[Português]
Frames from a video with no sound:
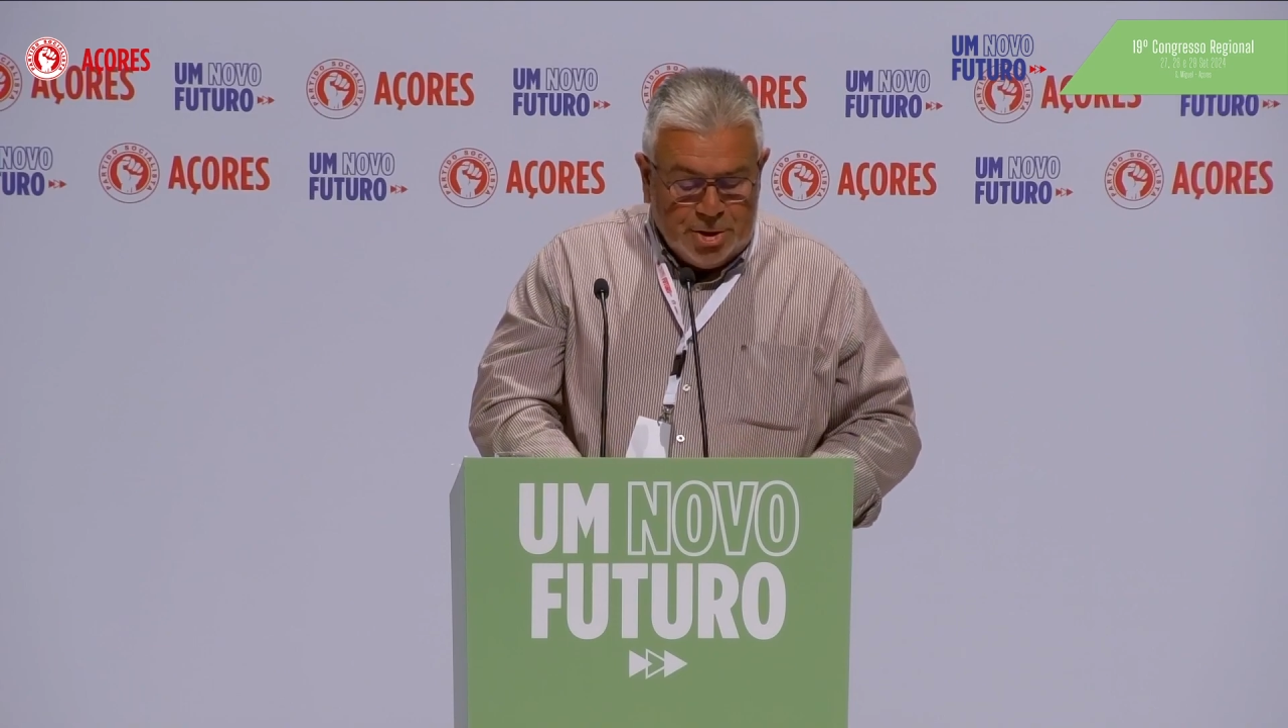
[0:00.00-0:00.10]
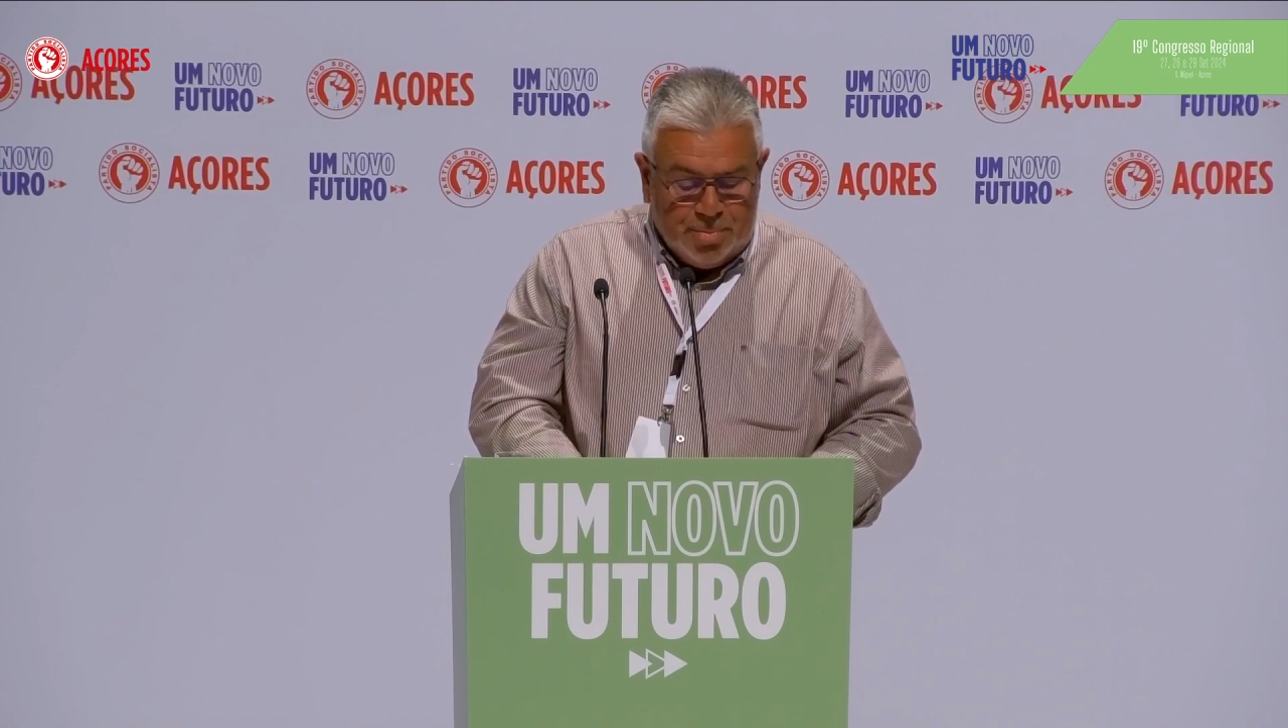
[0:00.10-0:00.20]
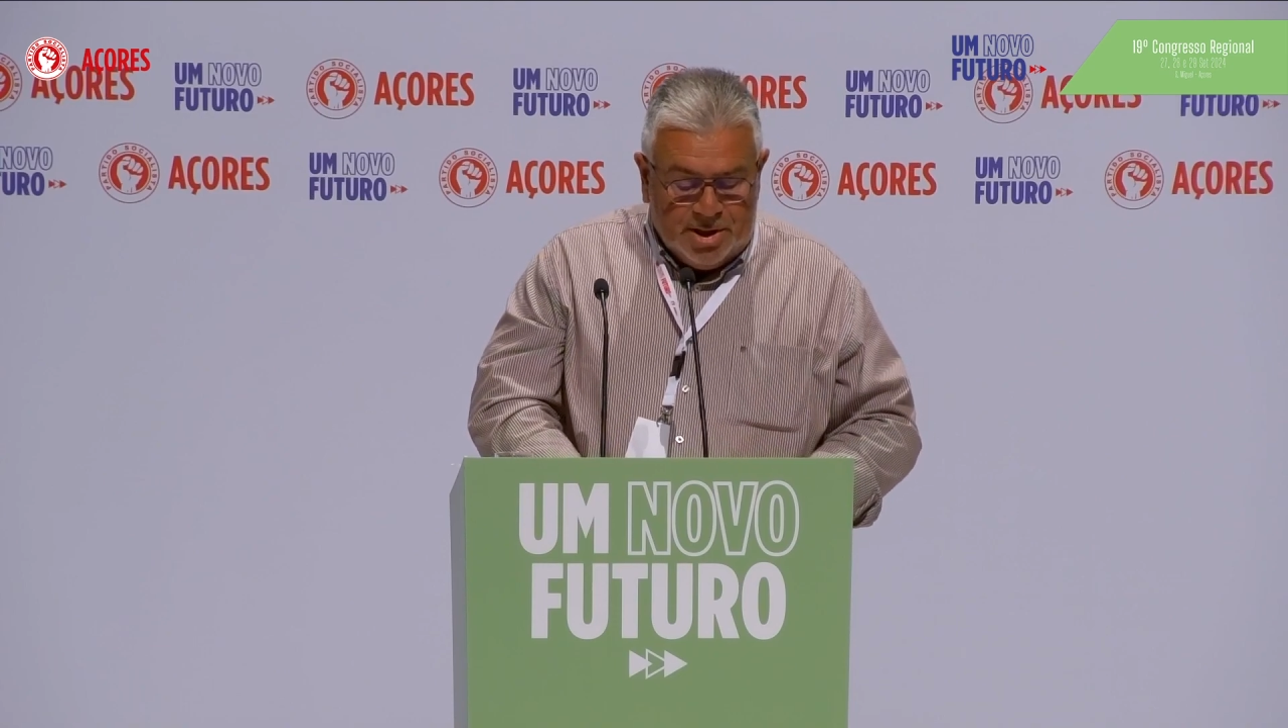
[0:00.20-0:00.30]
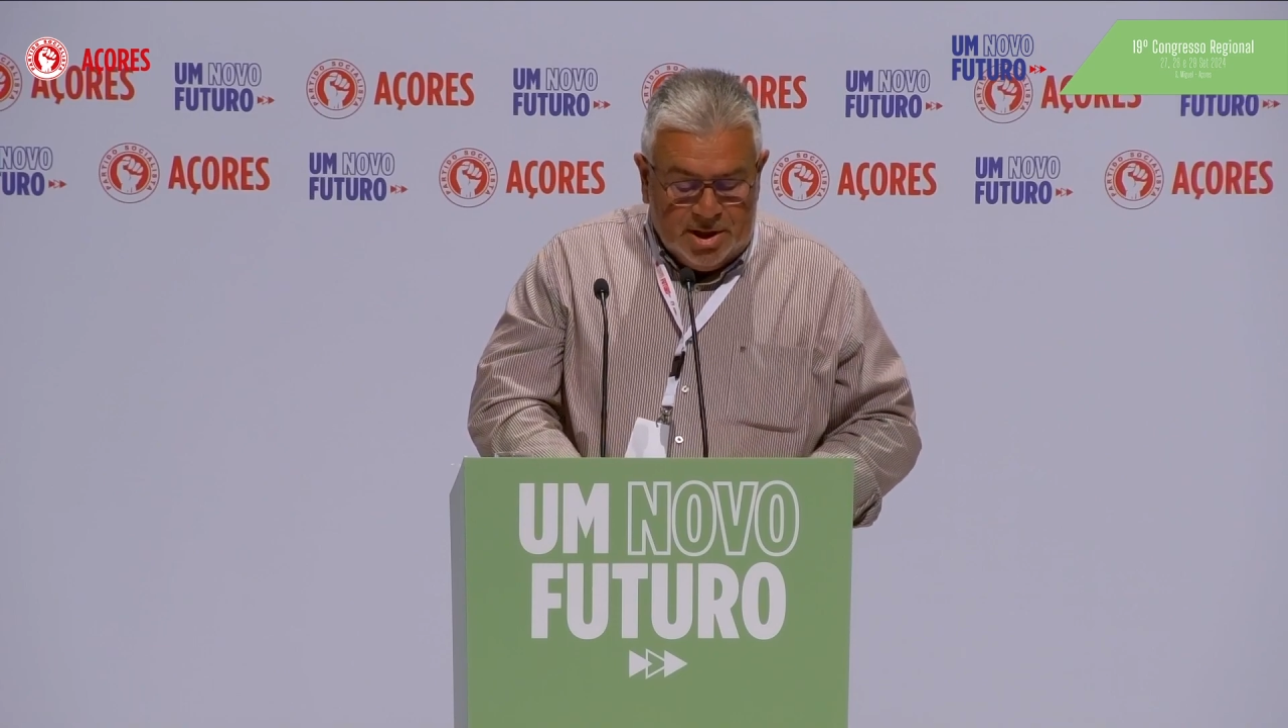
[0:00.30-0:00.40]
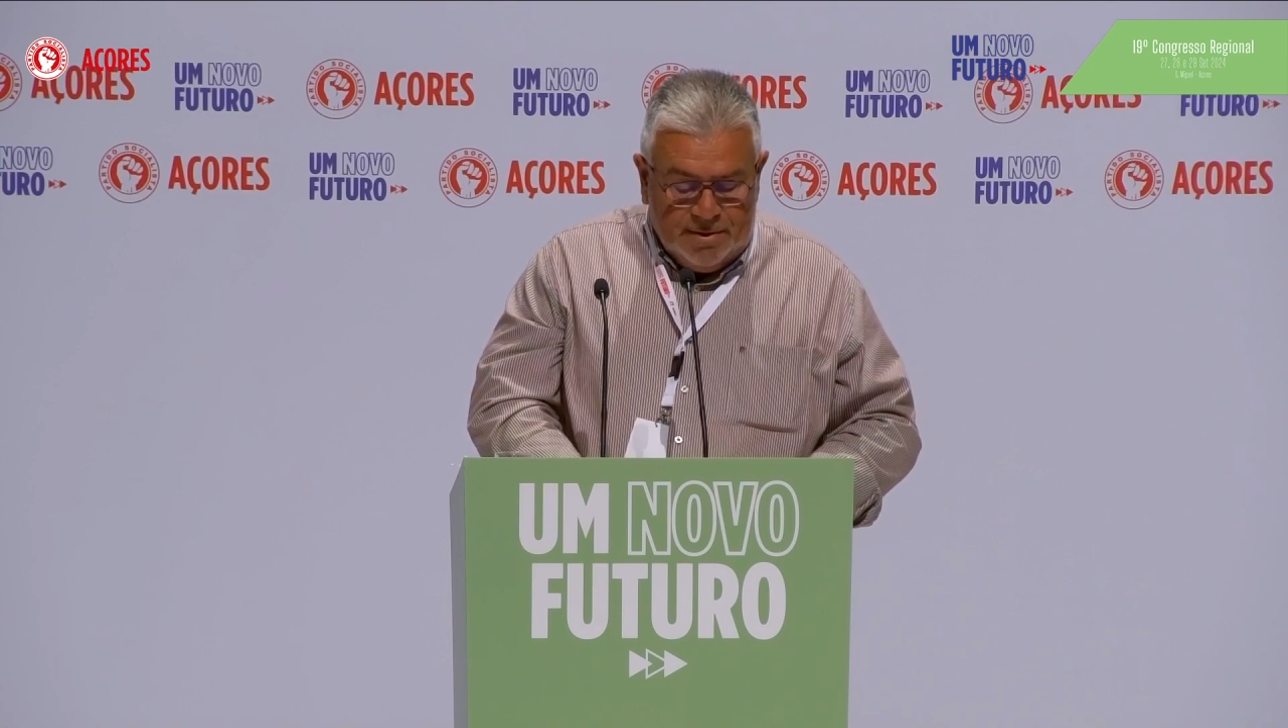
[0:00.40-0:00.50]

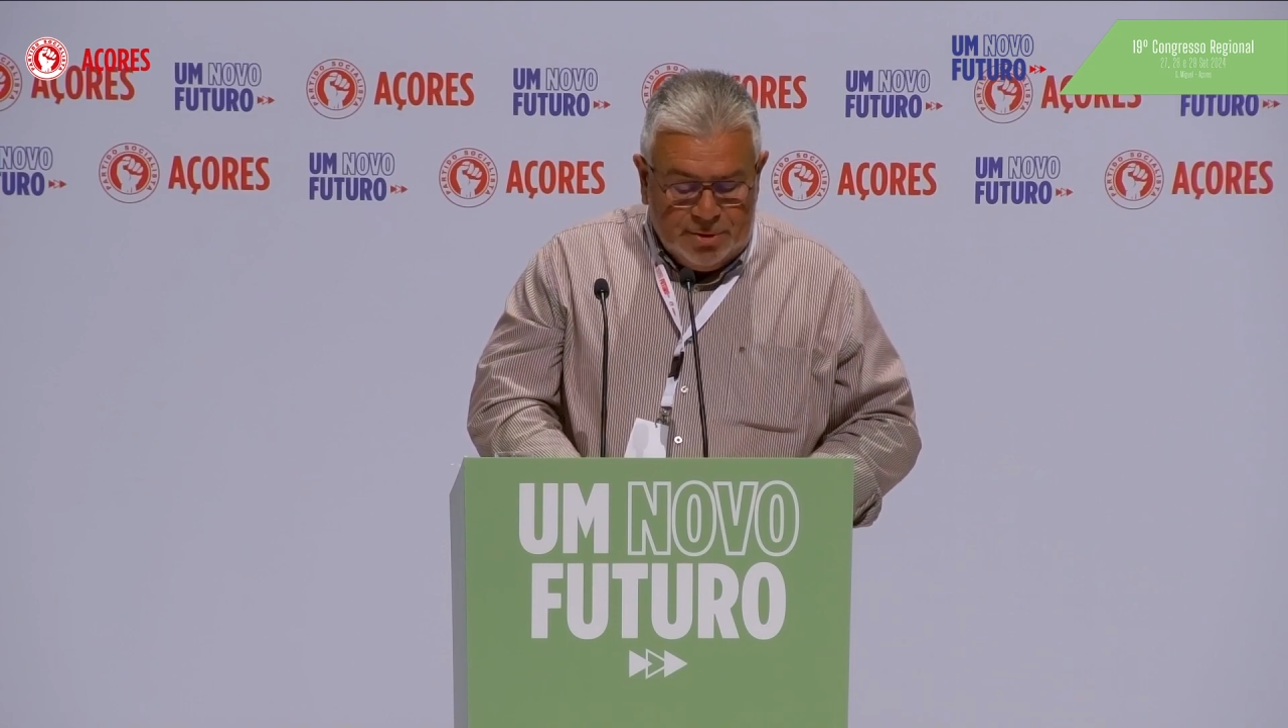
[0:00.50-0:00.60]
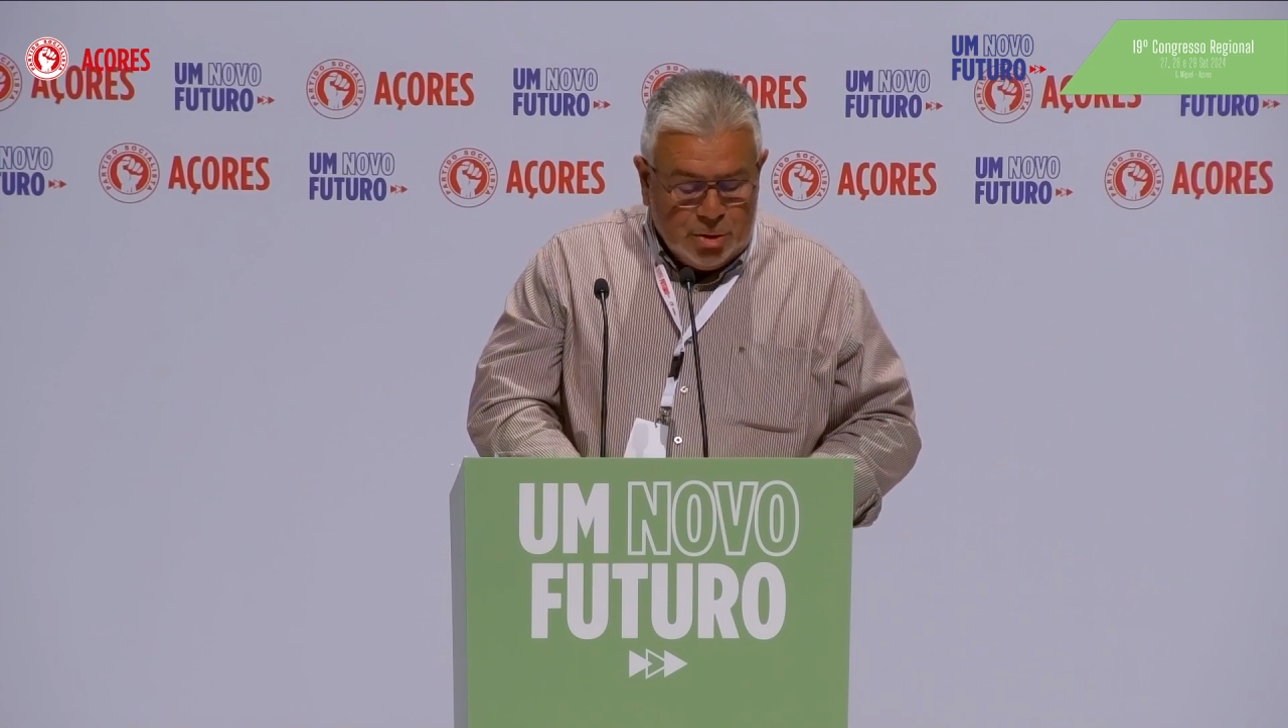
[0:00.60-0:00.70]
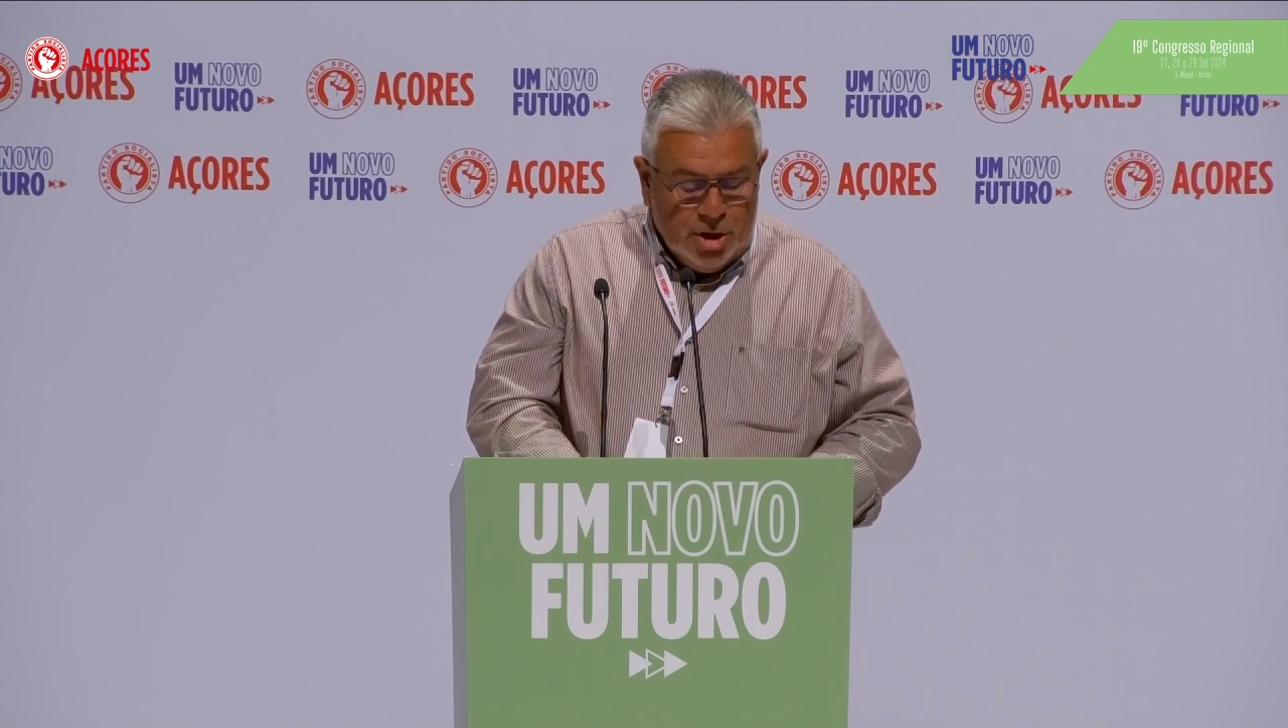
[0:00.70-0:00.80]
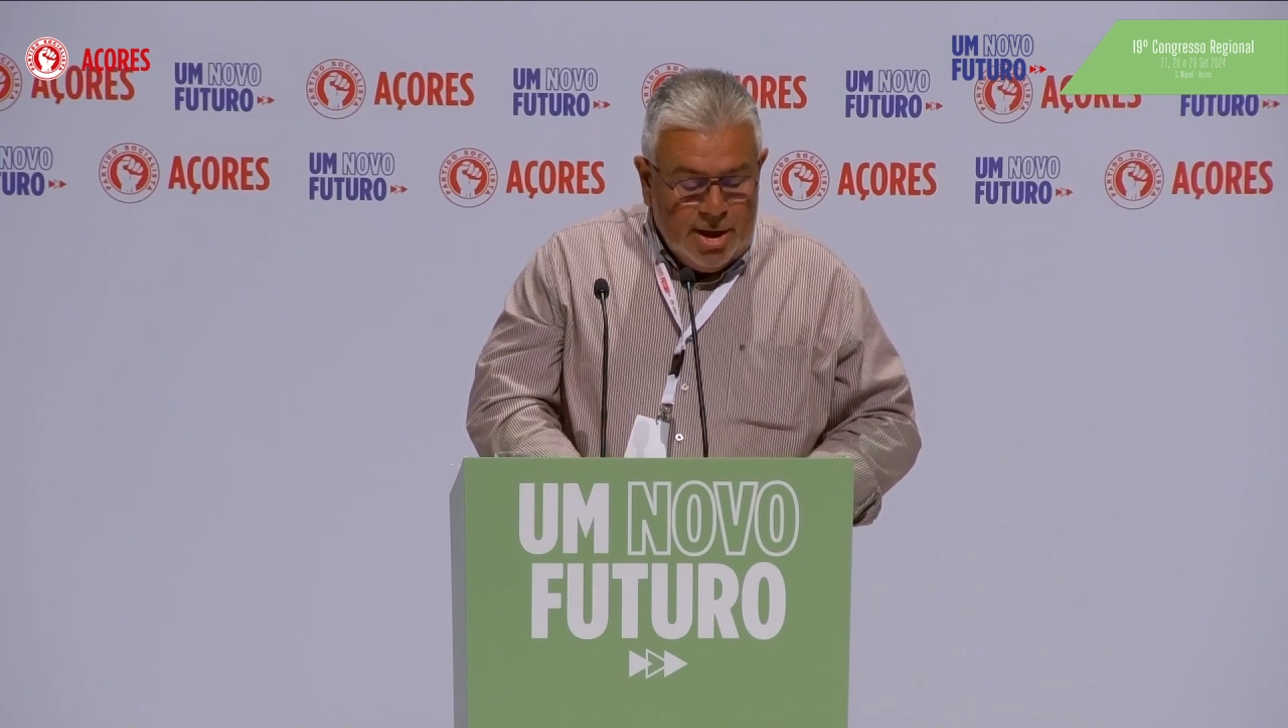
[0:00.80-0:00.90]
inspectivos